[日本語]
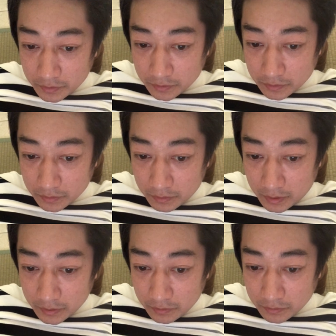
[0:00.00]
リスク
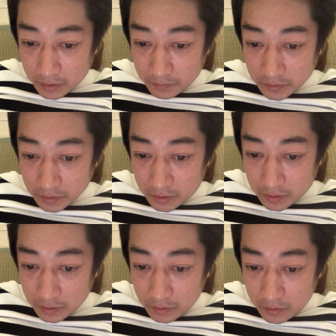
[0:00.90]
は低くなります
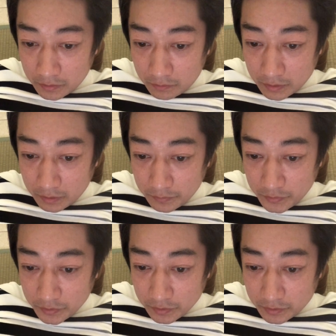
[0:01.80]
が、他の
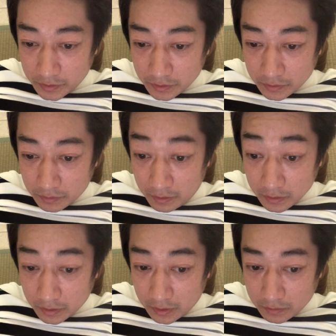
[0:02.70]
病気のリスクは
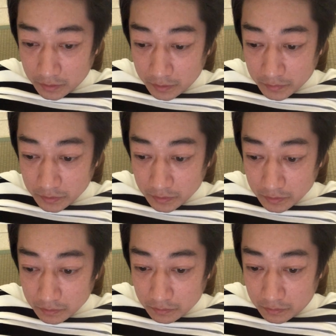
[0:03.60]
高くなります。
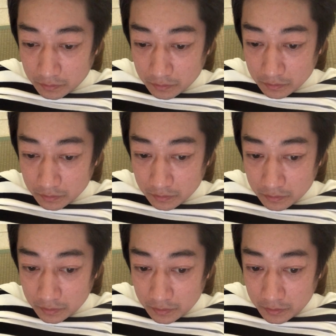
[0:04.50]
ほ
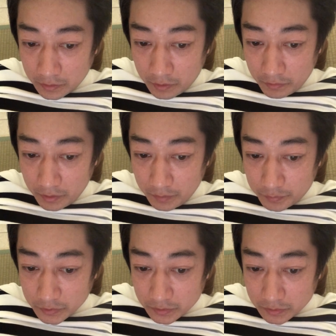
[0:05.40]

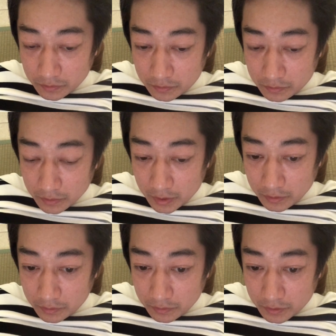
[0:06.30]
フェリップスの研
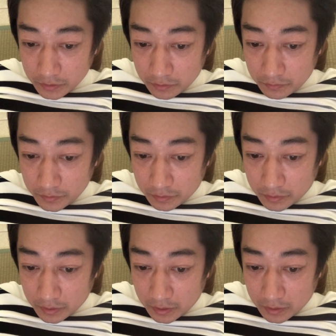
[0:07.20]
究は
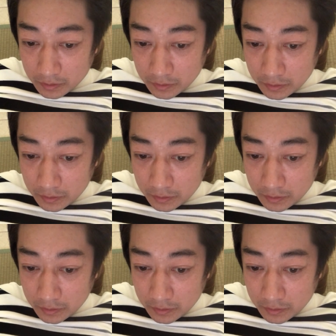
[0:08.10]
人々が